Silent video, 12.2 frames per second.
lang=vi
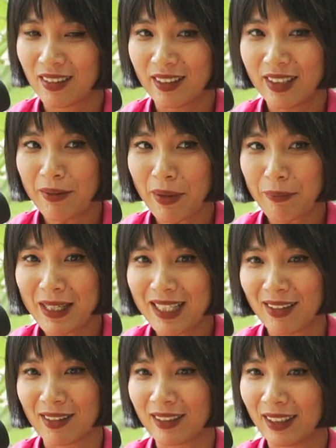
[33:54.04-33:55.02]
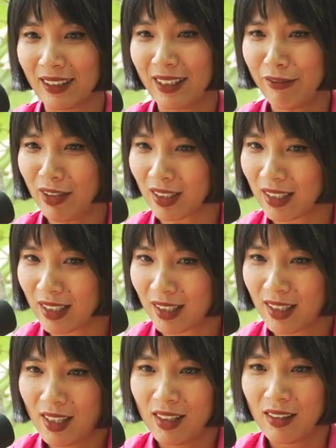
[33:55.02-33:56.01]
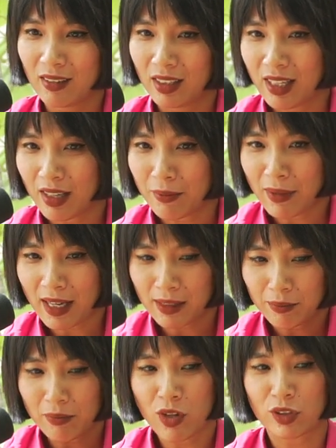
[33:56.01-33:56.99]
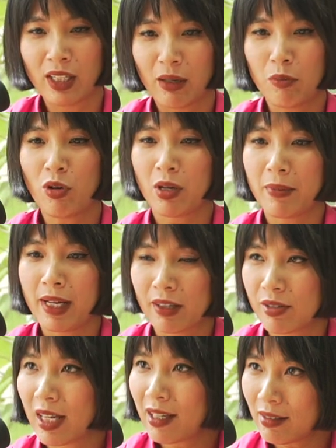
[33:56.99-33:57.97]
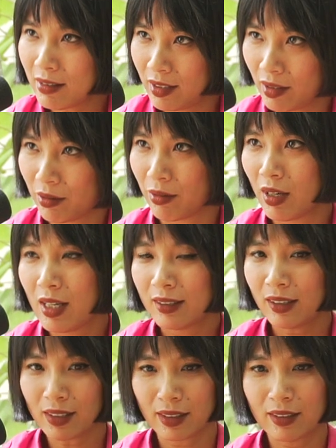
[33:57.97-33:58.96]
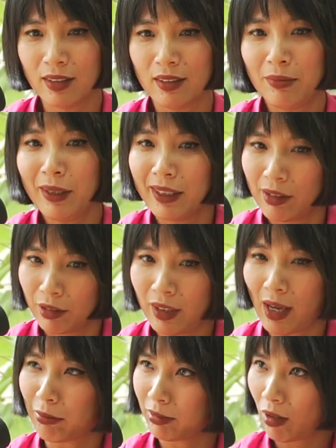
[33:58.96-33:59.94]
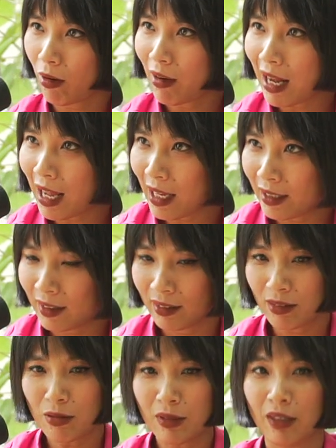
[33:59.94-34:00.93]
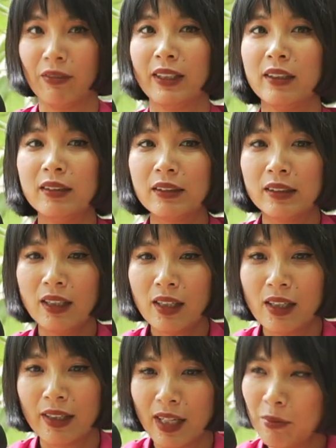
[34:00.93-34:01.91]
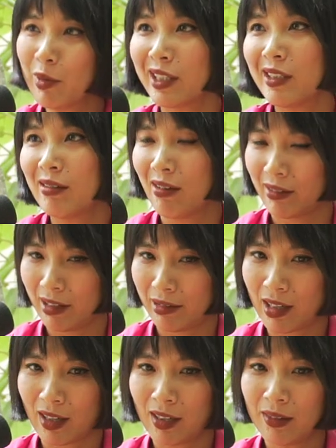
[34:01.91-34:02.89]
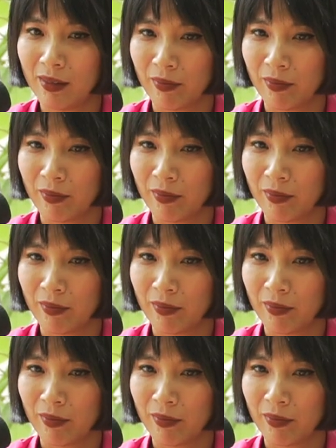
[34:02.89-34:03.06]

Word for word: nhưng mà bây giờ thì cái việc là để mà bỏ tiền mua cái máy ảnh nó dễ hơn nhiều tất cả các thứ mình đều có thể học được online nó không cần phải nhất thiết là đến một cái trường nào đó